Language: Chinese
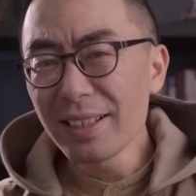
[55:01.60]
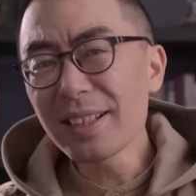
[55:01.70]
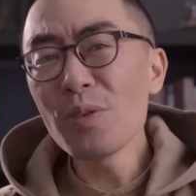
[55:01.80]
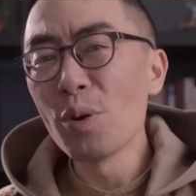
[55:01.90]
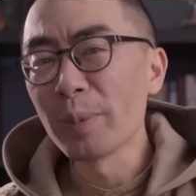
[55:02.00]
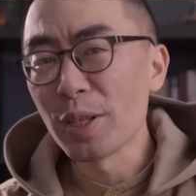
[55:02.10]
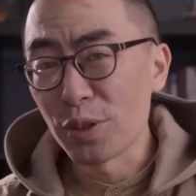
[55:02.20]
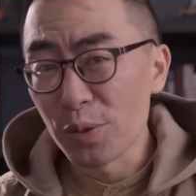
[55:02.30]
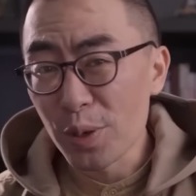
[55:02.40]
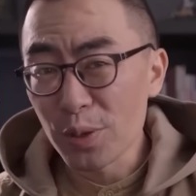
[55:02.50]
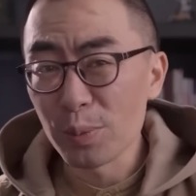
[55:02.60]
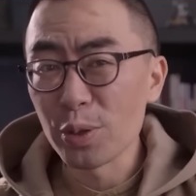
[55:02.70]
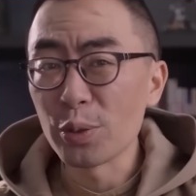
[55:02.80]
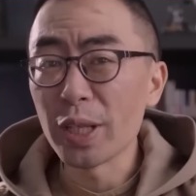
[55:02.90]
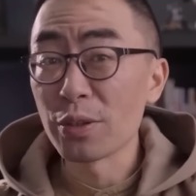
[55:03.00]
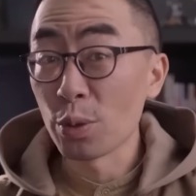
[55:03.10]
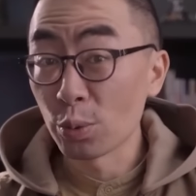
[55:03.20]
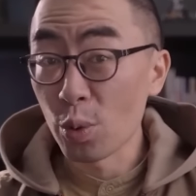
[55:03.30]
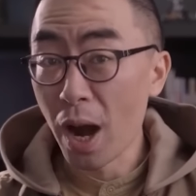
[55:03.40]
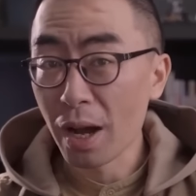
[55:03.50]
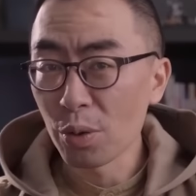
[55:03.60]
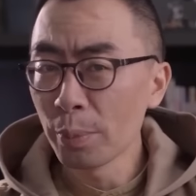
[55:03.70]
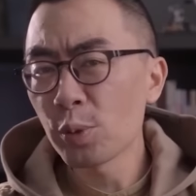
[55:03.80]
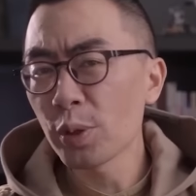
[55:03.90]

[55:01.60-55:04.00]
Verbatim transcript: 这跟我们的直觉是不是有点冲突啊？我们